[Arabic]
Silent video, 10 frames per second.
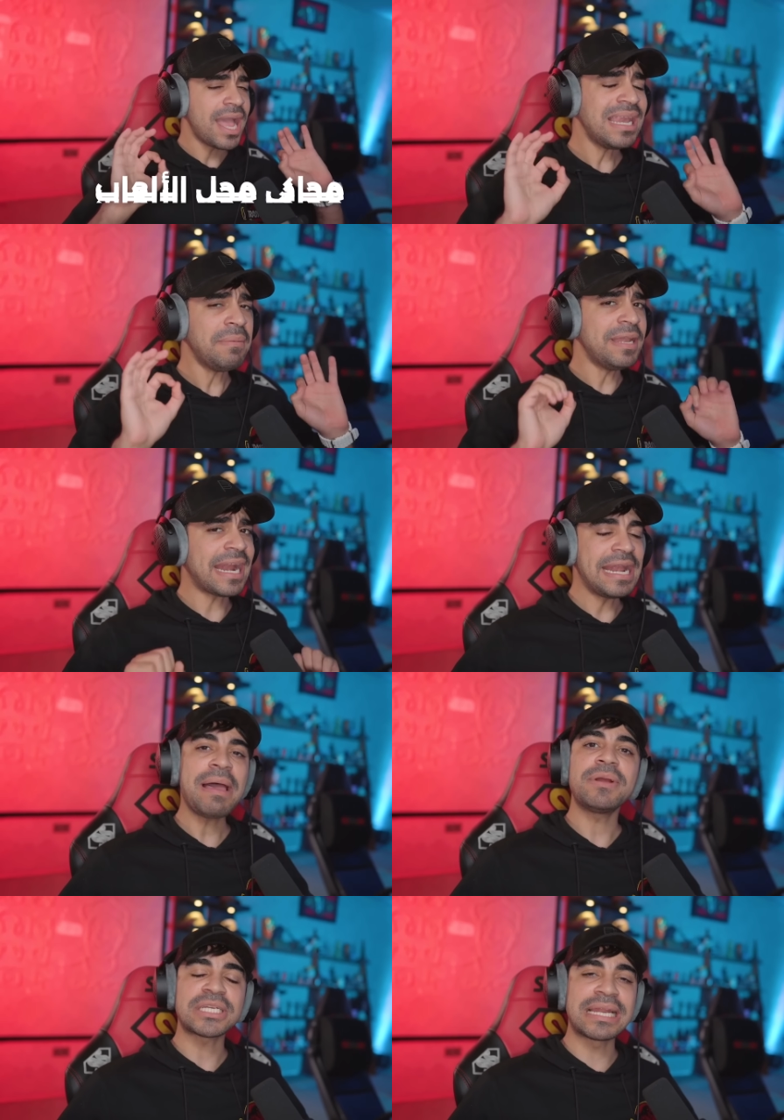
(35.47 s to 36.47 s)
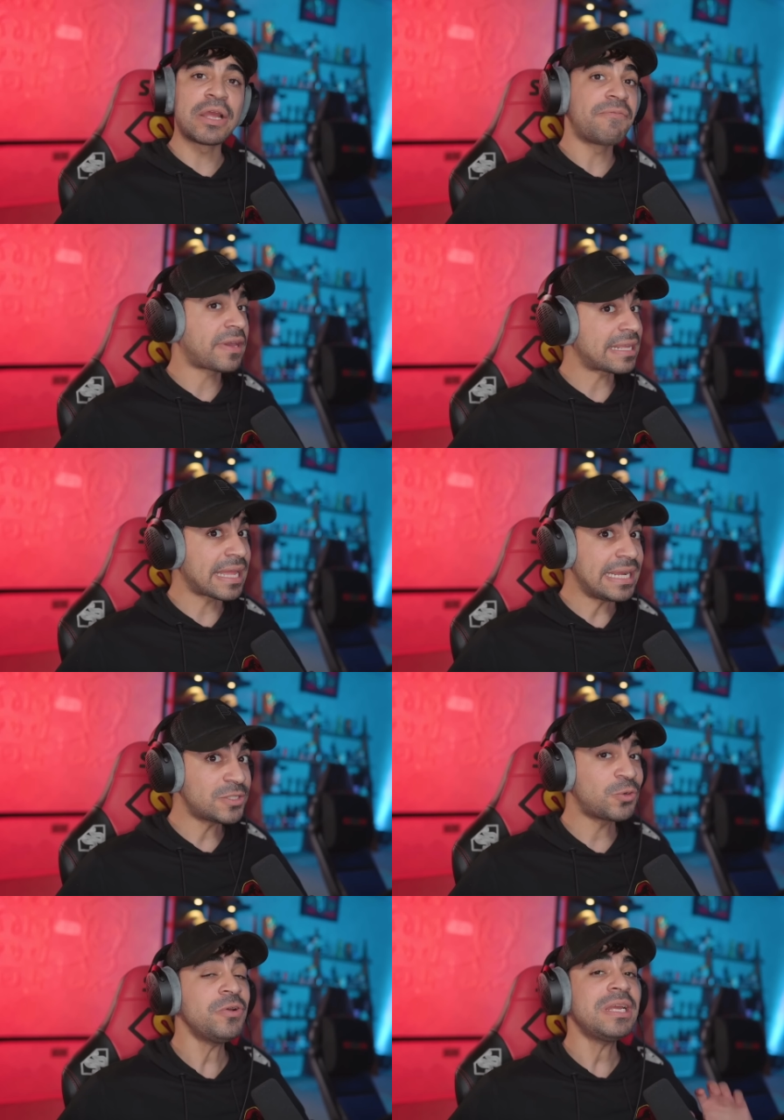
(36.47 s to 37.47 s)
اللعبه اللي راح نلعبها ان شاء الله اليوم فكرتها راح
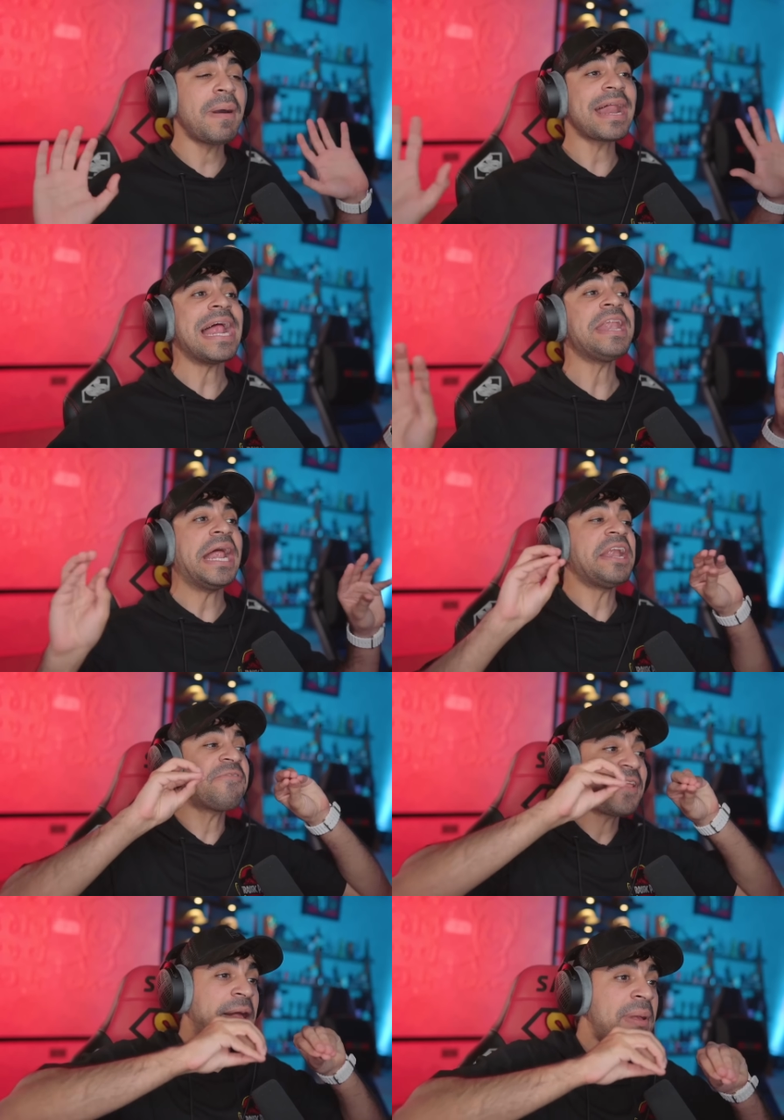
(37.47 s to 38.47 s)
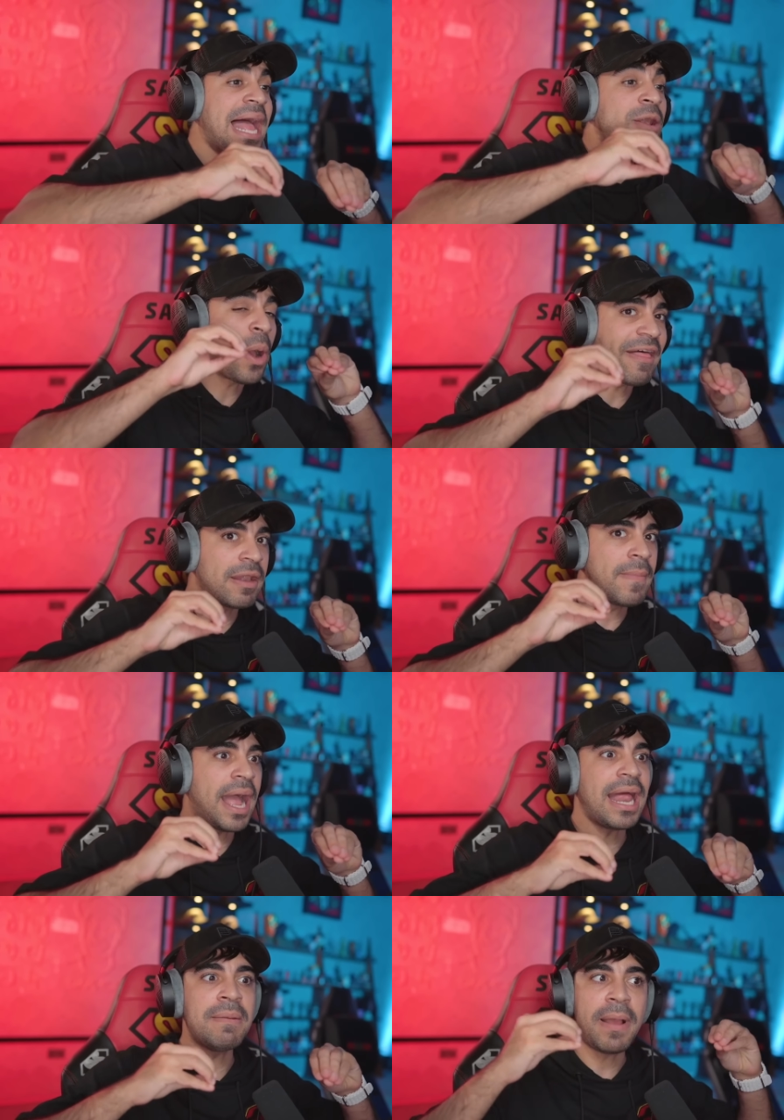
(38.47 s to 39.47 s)
تكون عباره عن احنا نفتح محل وهذا
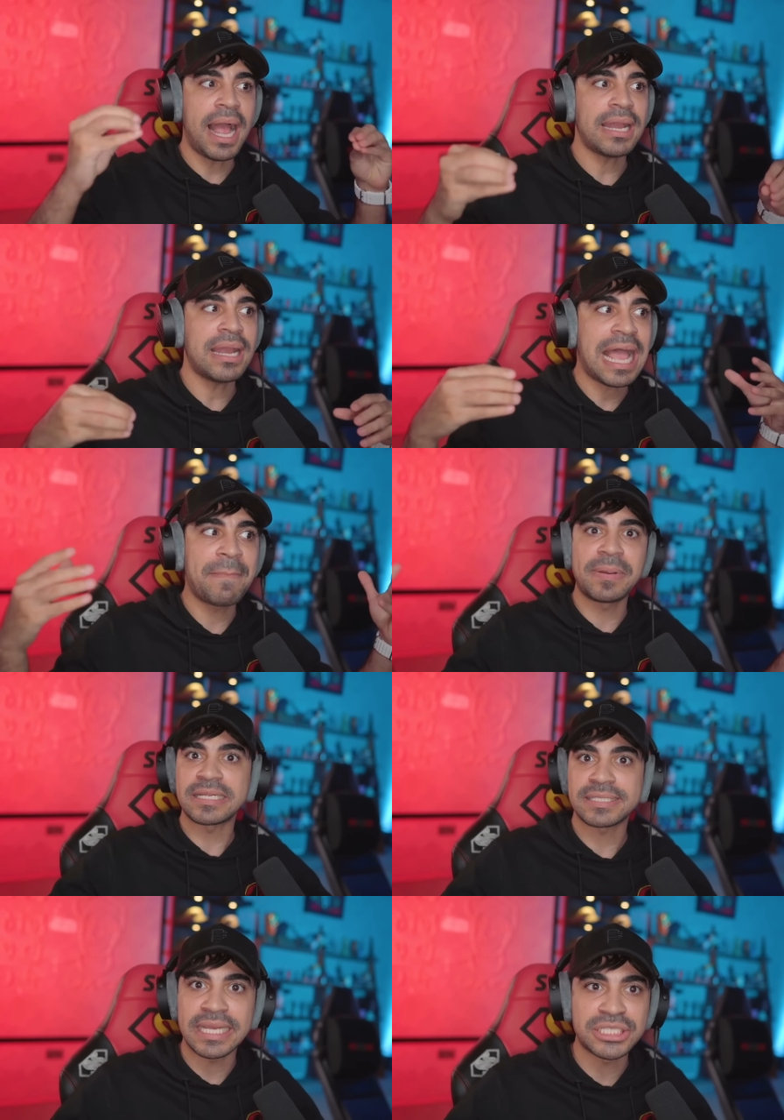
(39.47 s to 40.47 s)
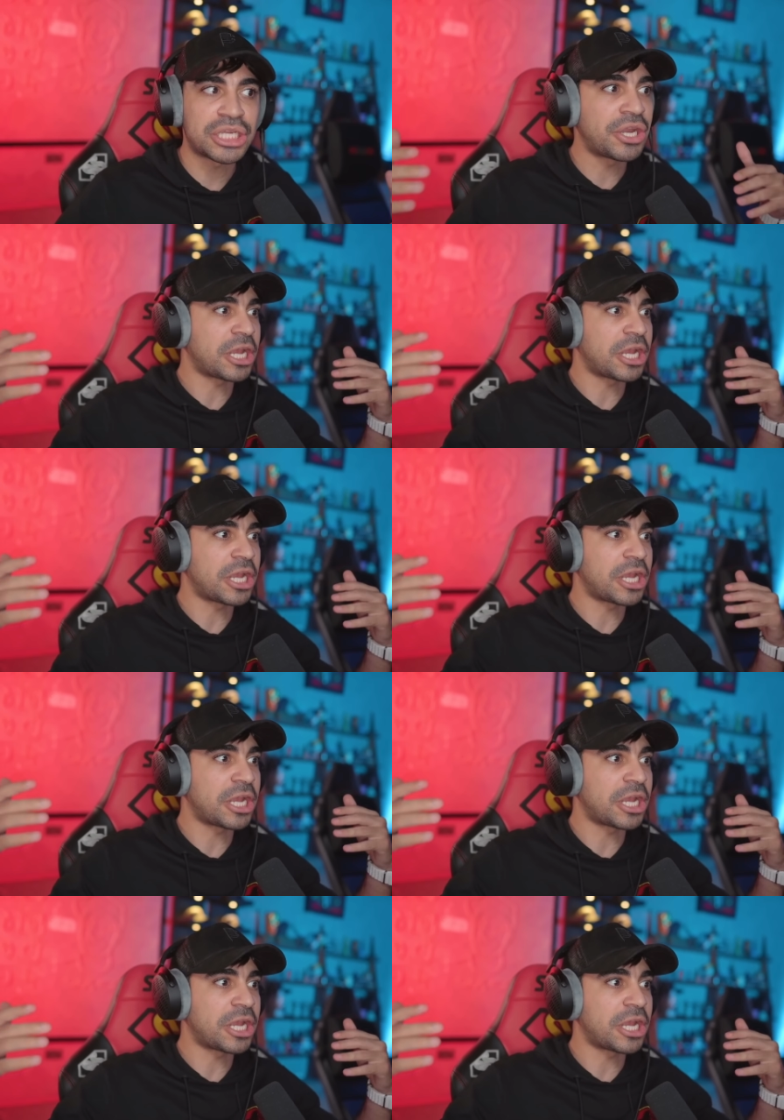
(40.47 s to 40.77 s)
المحل محل العاب بلاي ستيشن